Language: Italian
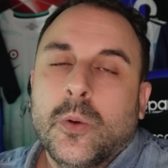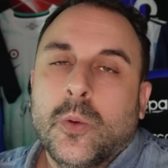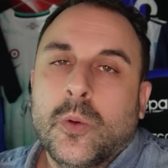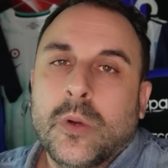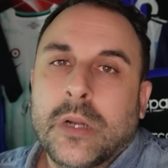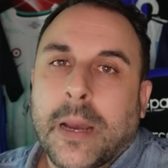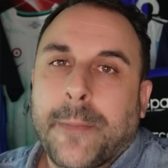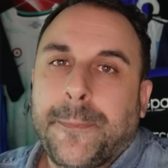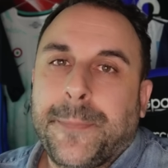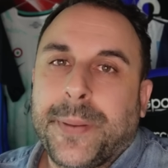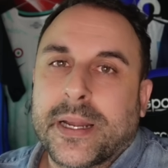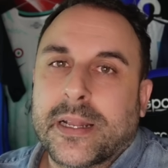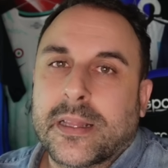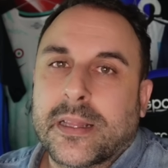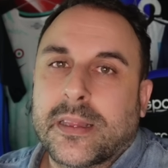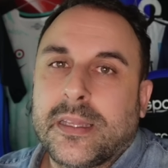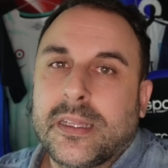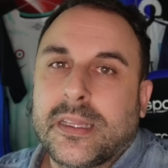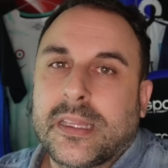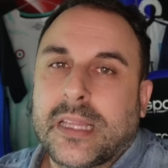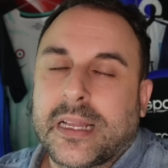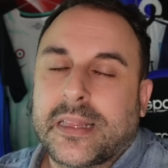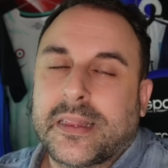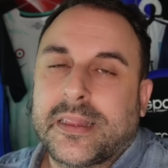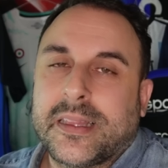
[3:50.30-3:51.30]
una
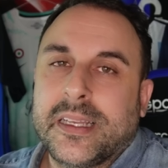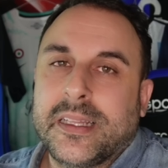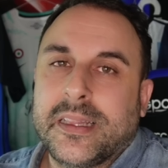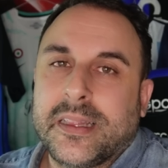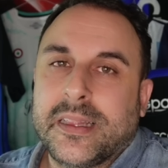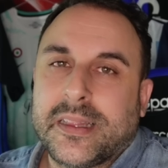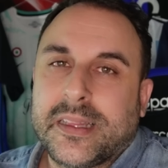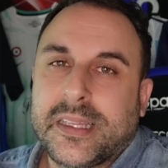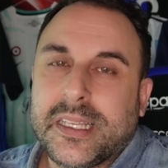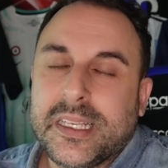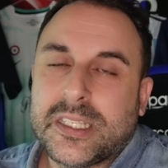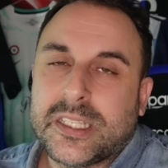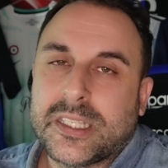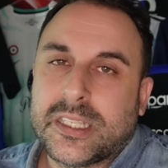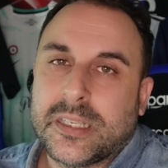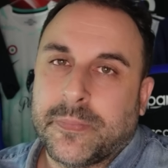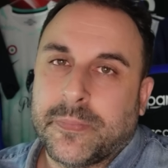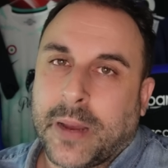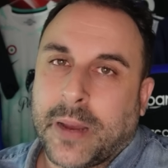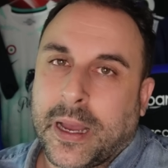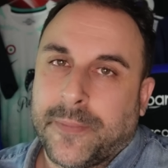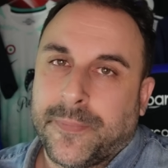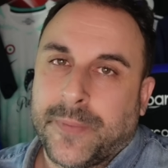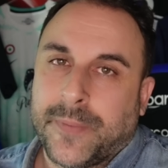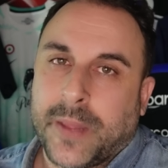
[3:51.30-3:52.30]
partita
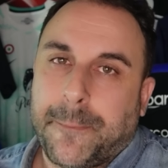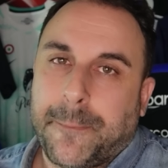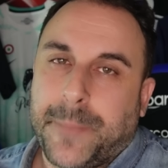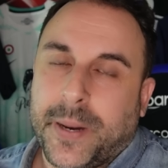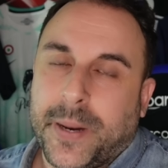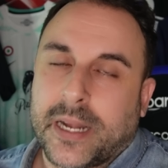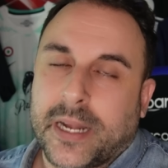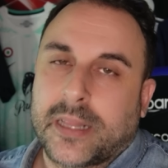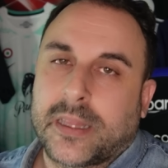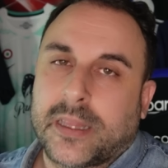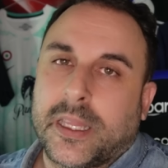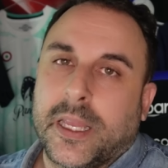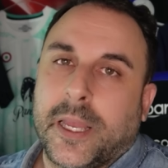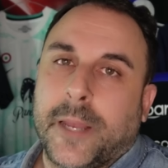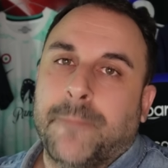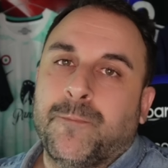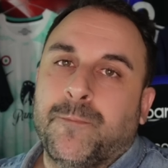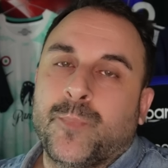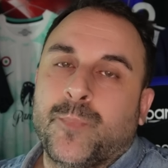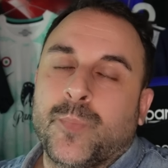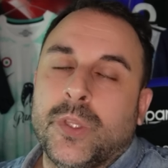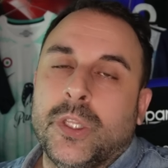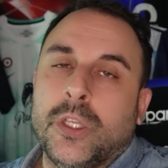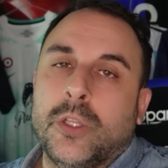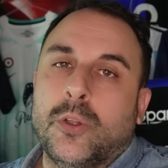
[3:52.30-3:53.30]
attentissima da parte
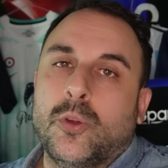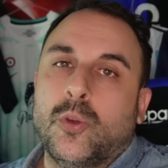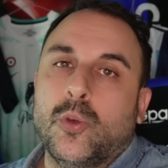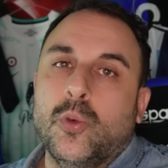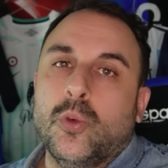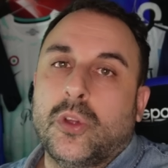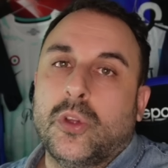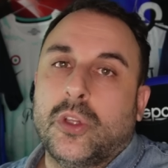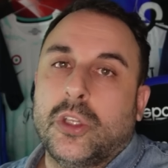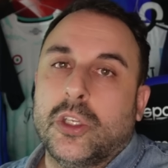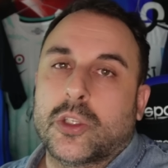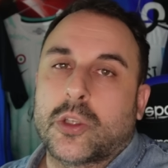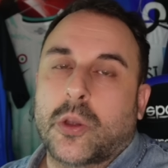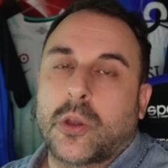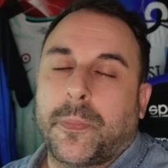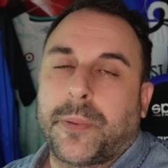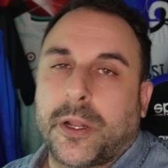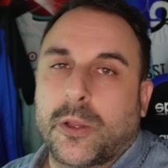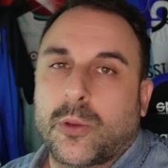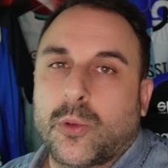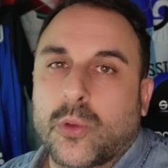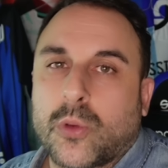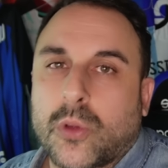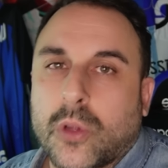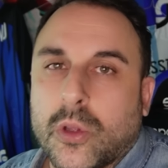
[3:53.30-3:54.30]
di tutti,
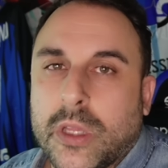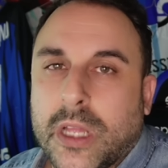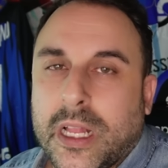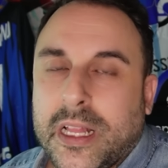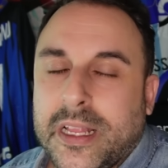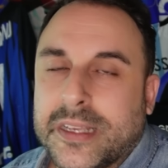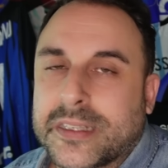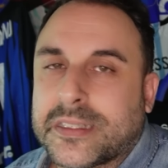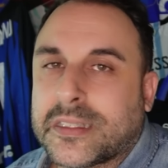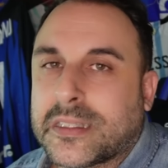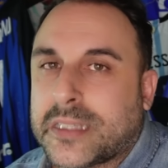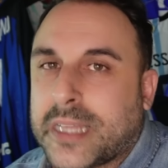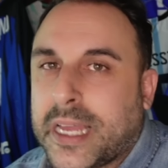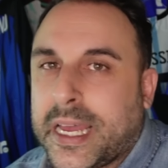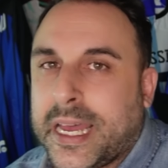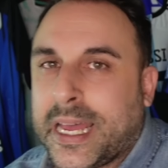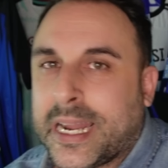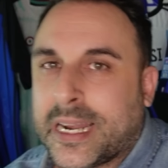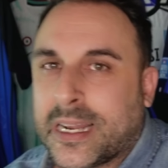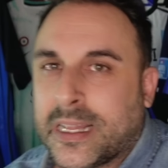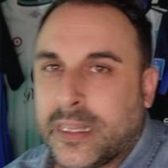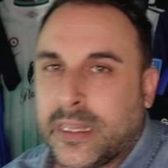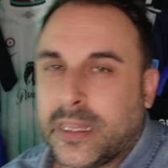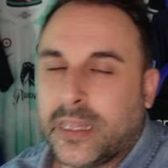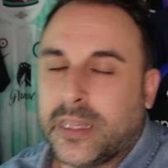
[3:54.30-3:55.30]
soprattutto degli
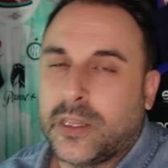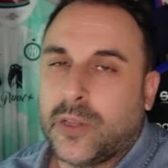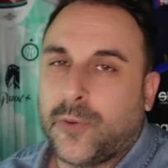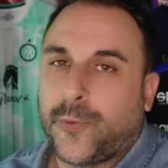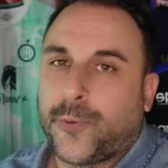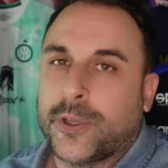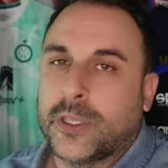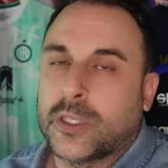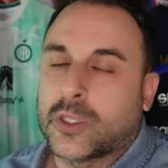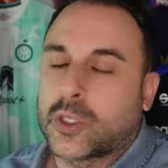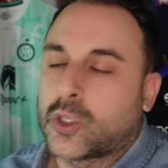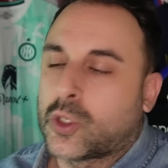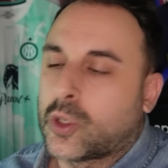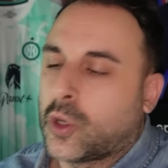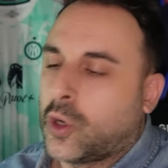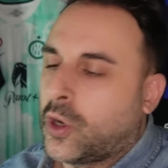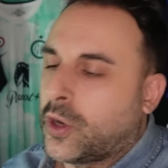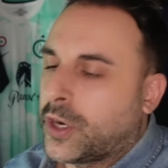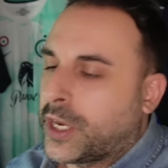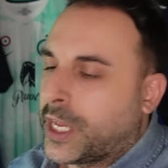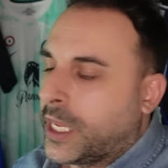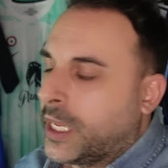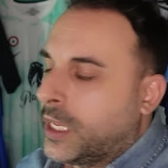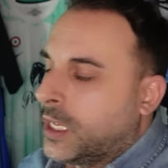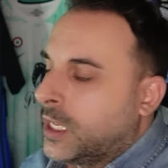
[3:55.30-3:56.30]
esterni, dei
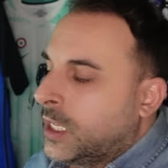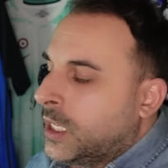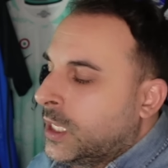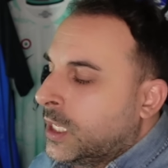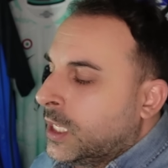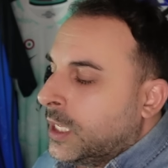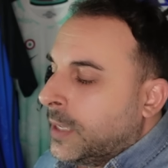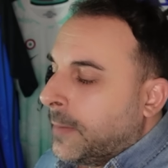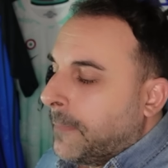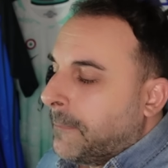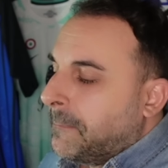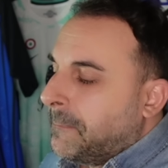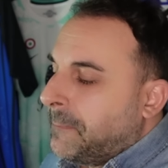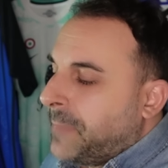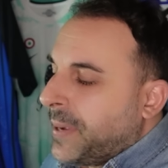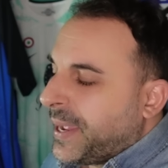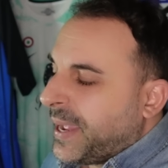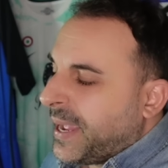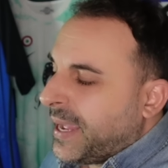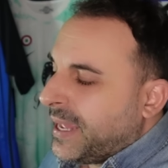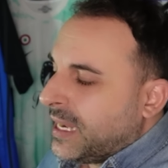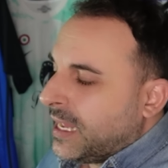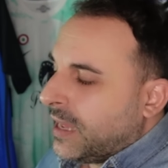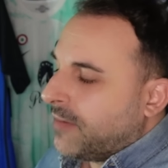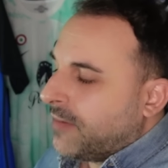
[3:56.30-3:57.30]
difensori.
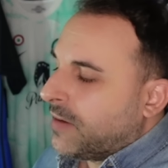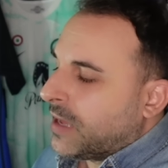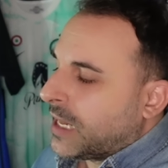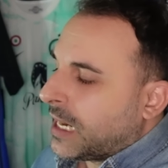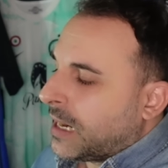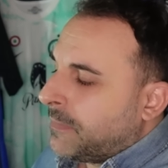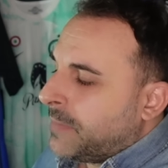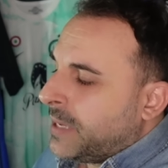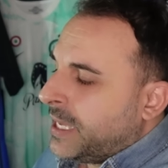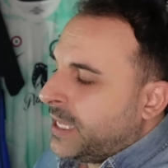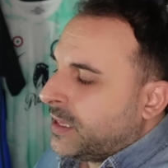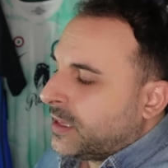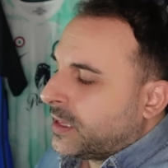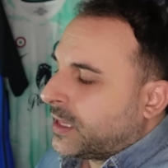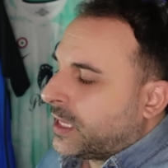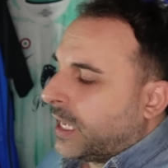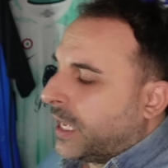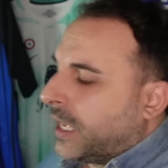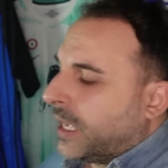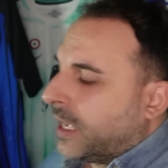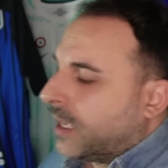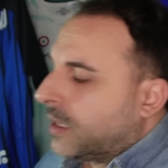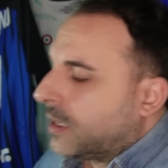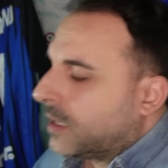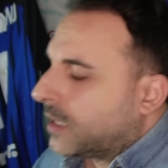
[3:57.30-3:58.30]
Bene,
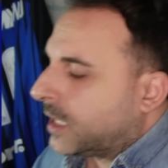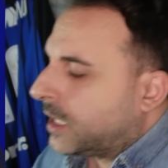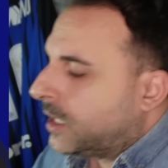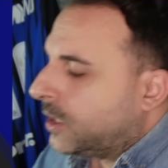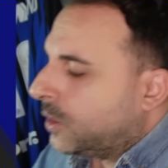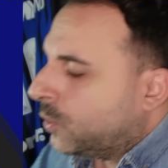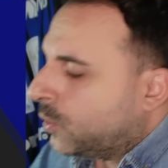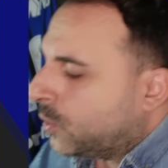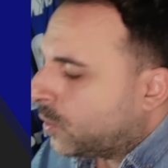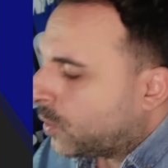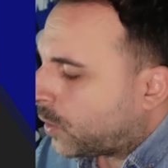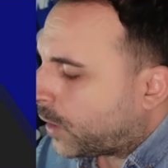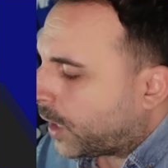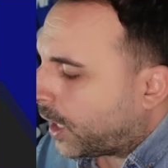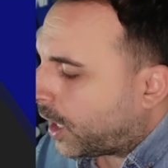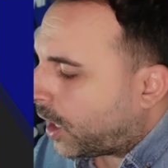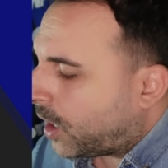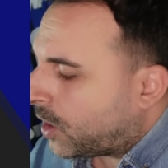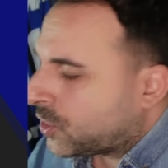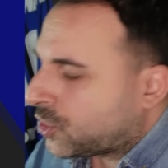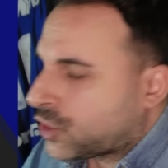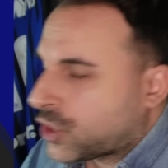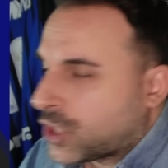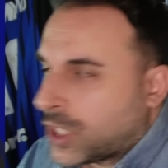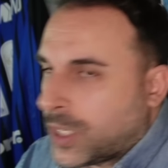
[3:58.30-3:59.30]
veramente chiunque
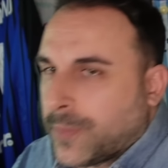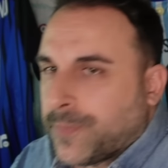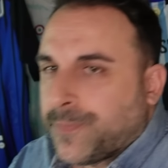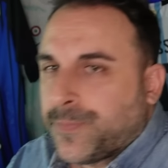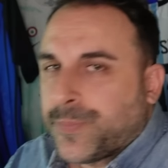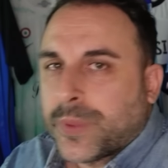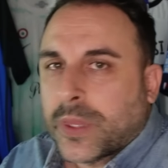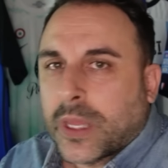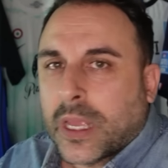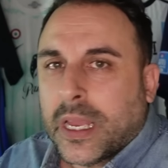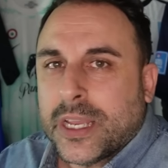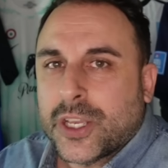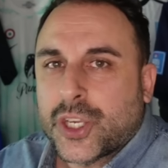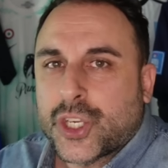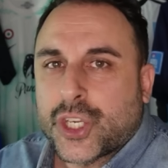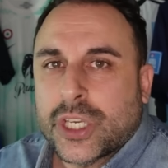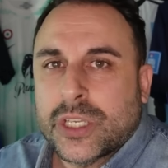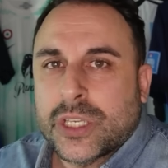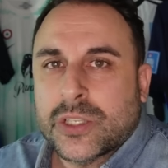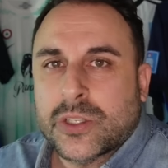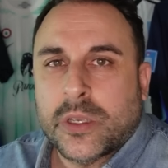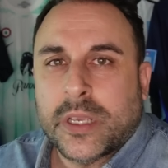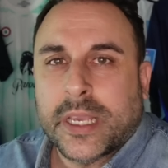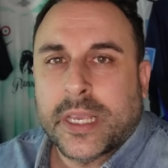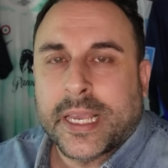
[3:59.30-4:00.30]
oggi è
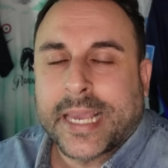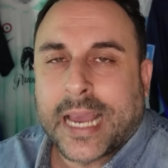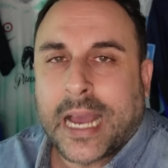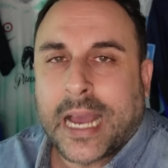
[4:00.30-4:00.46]
sceso in